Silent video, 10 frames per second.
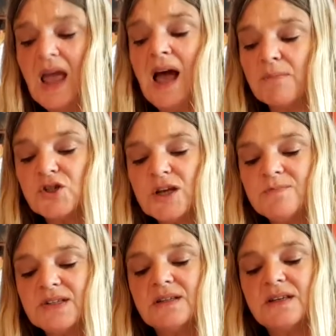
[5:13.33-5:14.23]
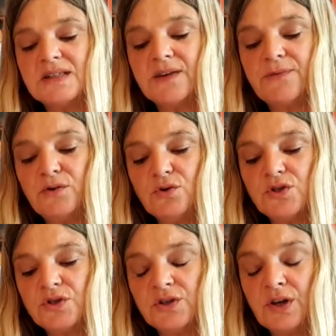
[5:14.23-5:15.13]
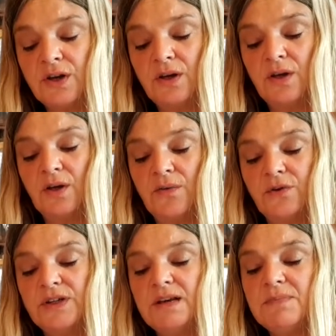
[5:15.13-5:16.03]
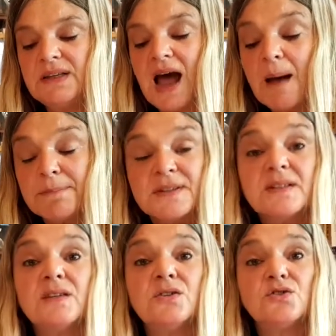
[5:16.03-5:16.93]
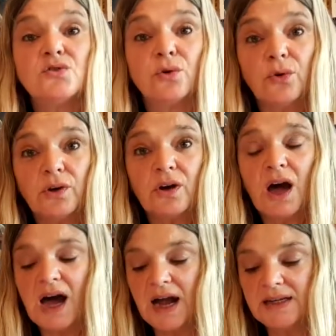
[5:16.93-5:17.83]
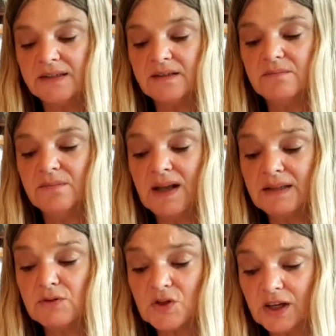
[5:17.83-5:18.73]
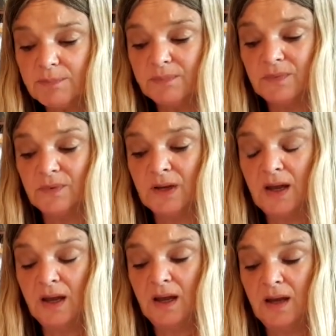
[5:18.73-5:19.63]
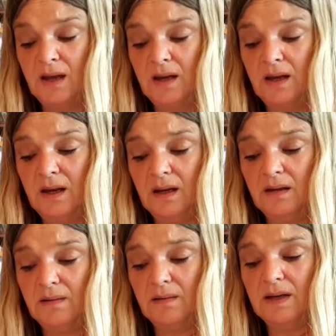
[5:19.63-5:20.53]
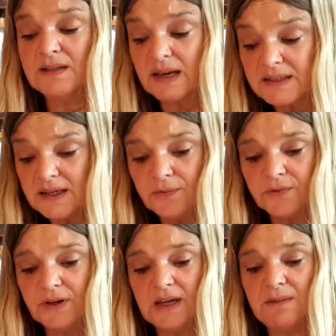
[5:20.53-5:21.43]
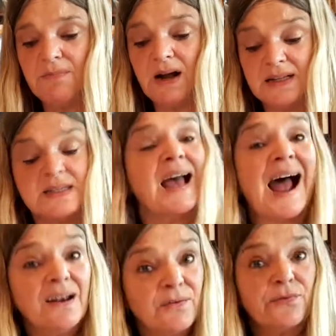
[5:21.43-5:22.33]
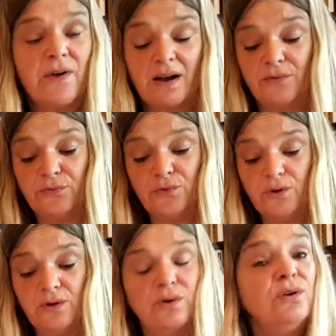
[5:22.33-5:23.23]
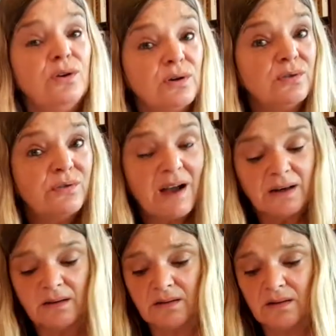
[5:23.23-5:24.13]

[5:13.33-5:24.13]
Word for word: Am schlimmsten ist der Verlust von den mit Absicht zurückgehaltenen Manuskripten, ins Archiv gegeben als Anfang für irgendwann,